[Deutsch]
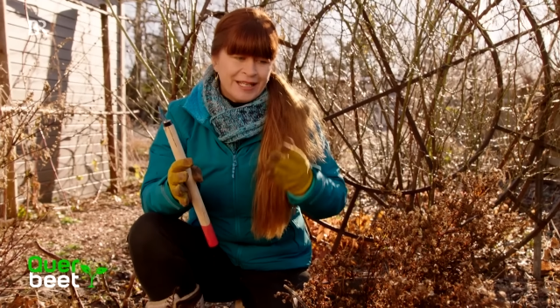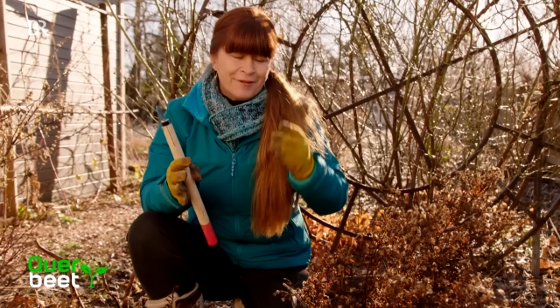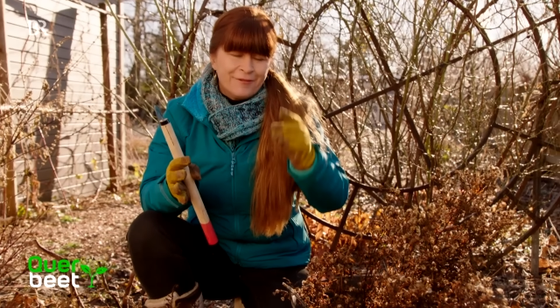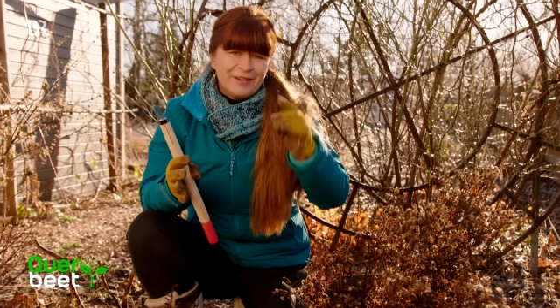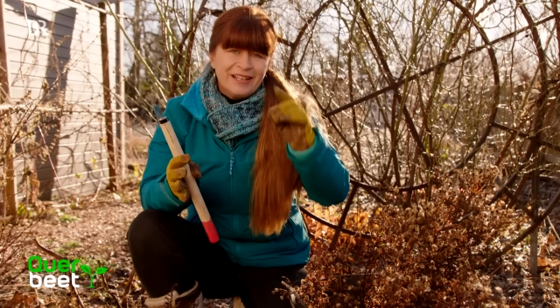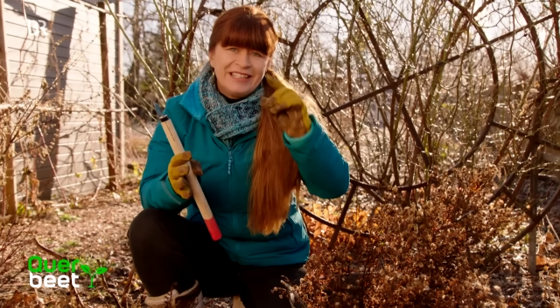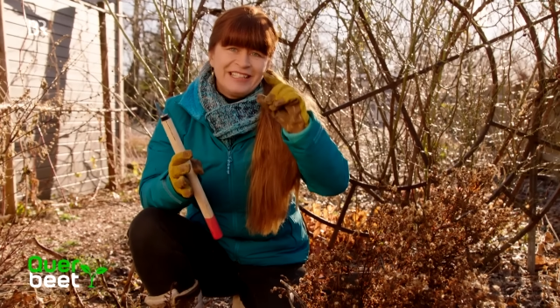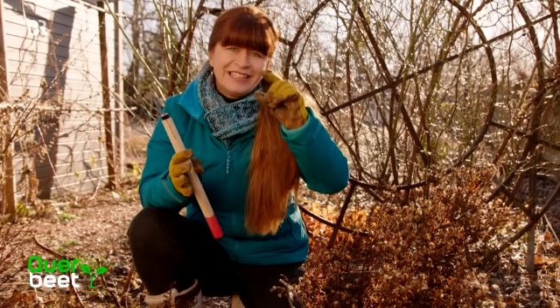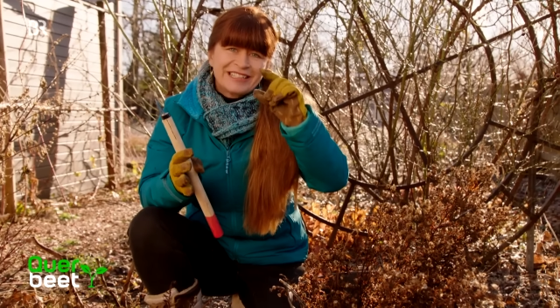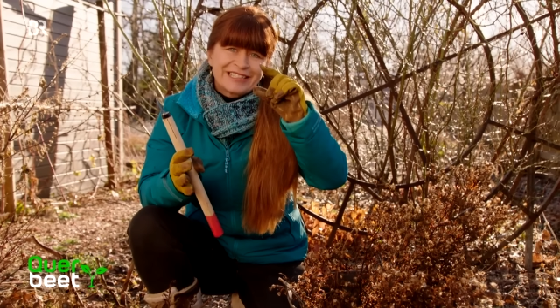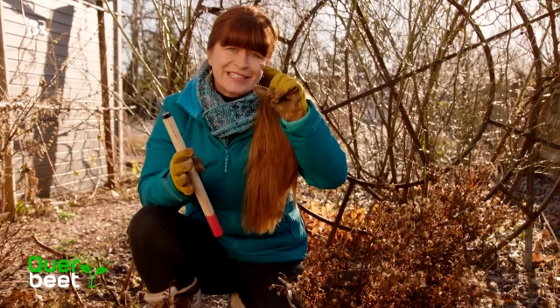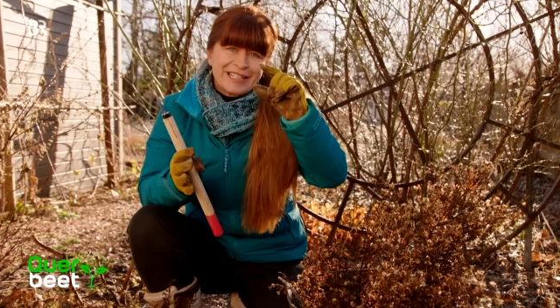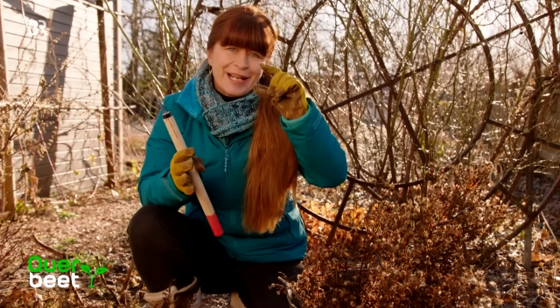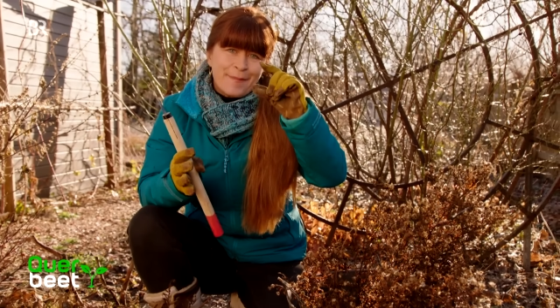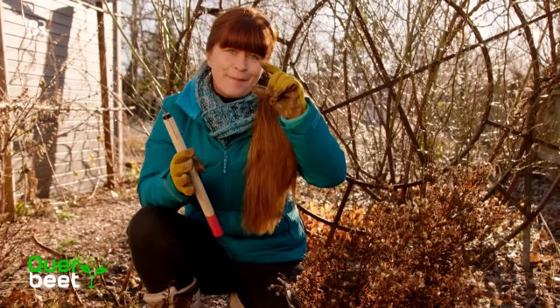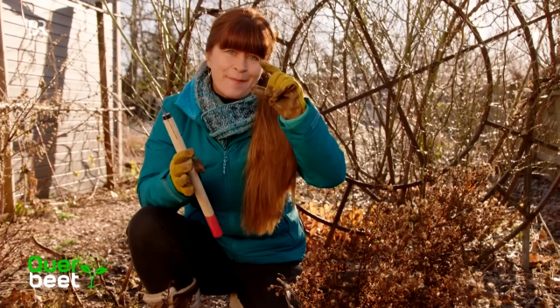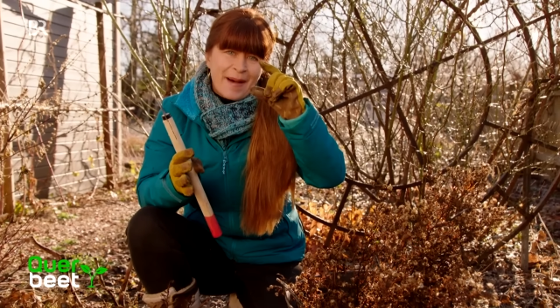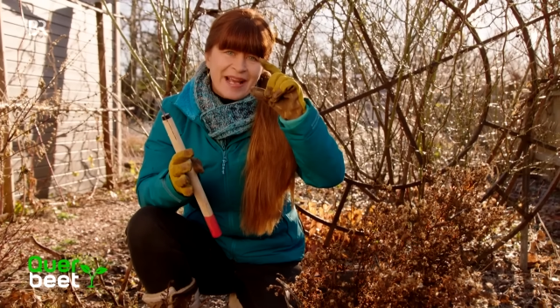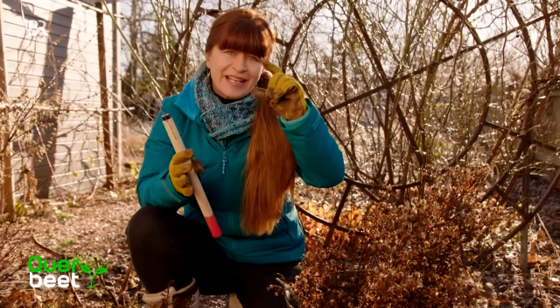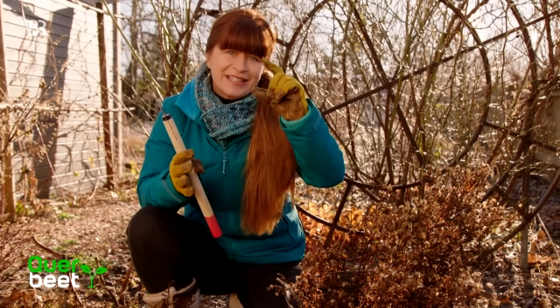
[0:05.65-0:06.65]
weil hier sind
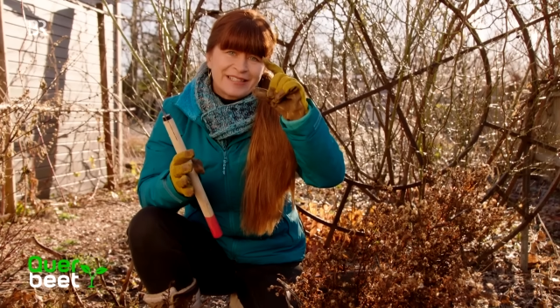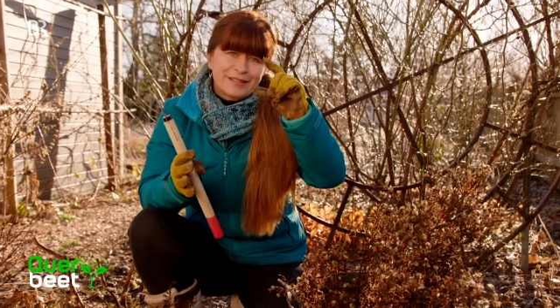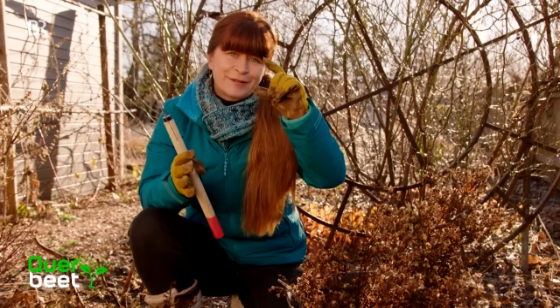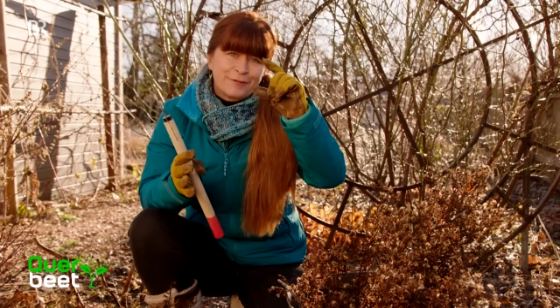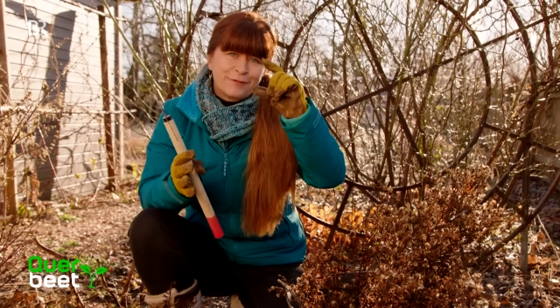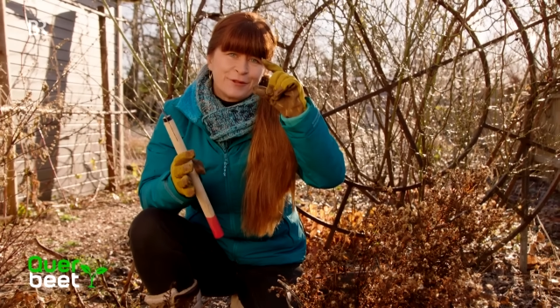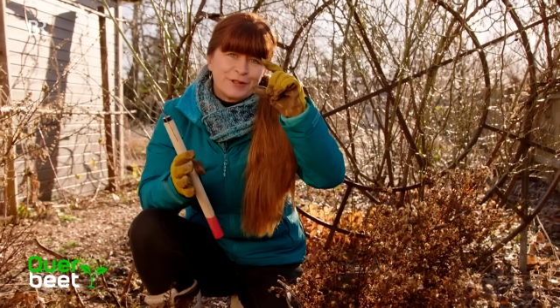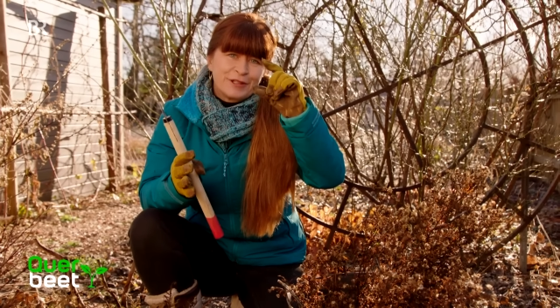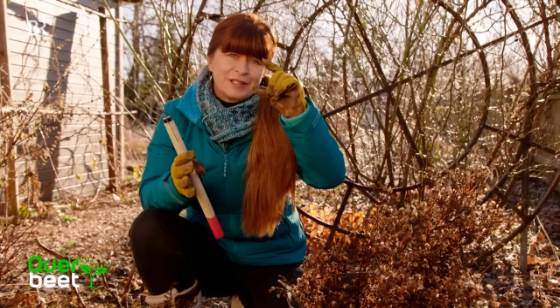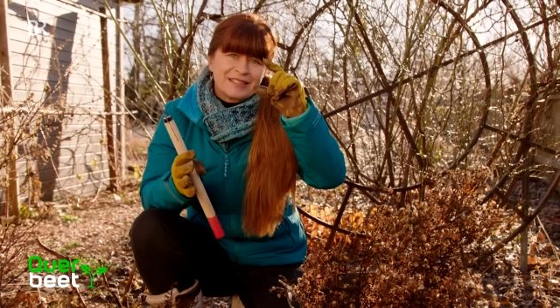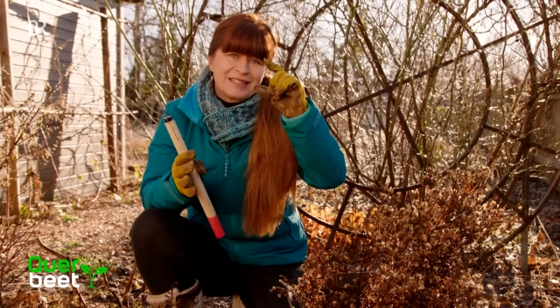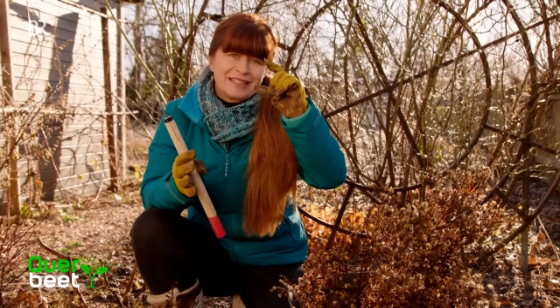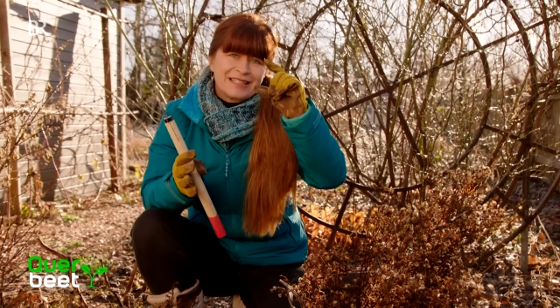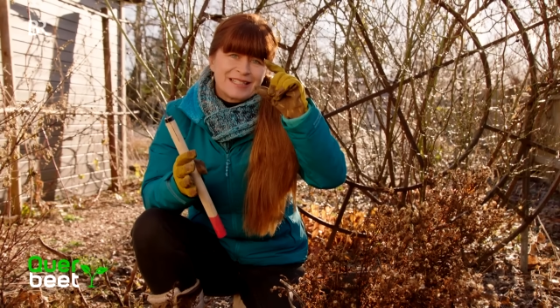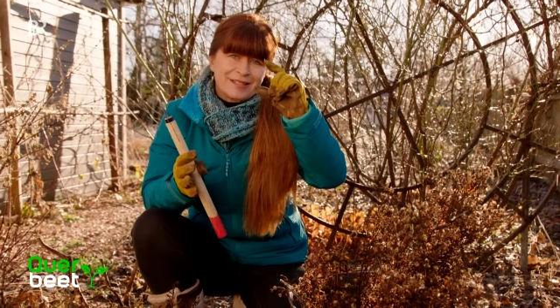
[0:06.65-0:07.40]
am meisten von diesen